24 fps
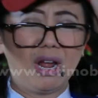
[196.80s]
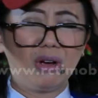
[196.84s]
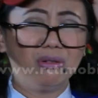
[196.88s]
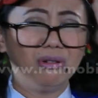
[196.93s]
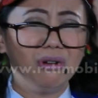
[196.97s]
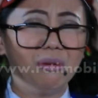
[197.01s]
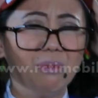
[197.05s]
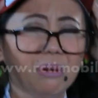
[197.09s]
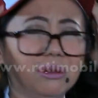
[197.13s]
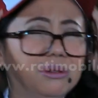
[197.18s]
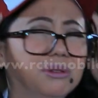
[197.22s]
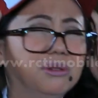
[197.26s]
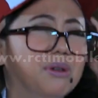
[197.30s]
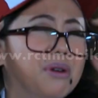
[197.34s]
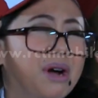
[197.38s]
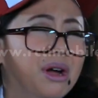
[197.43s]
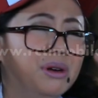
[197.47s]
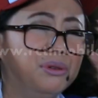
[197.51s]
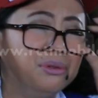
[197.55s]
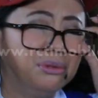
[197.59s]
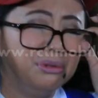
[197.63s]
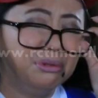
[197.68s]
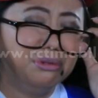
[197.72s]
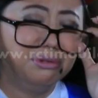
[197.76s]
aku dong Mas Tio,
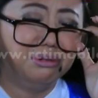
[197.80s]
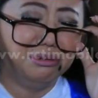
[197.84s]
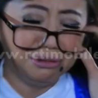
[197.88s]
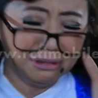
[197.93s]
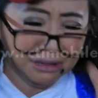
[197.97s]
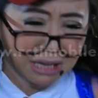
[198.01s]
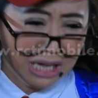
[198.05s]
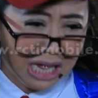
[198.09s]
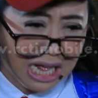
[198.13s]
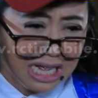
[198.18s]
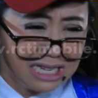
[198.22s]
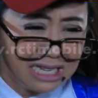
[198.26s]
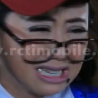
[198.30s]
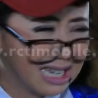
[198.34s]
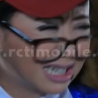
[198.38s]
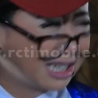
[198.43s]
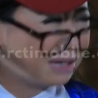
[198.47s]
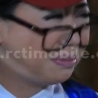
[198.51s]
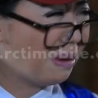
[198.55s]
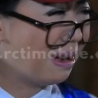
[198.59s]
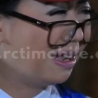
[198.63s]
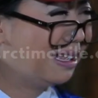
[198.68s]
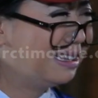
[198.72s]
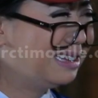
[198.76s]
aduh
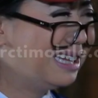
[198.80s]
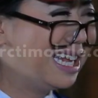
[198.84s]
sakit banget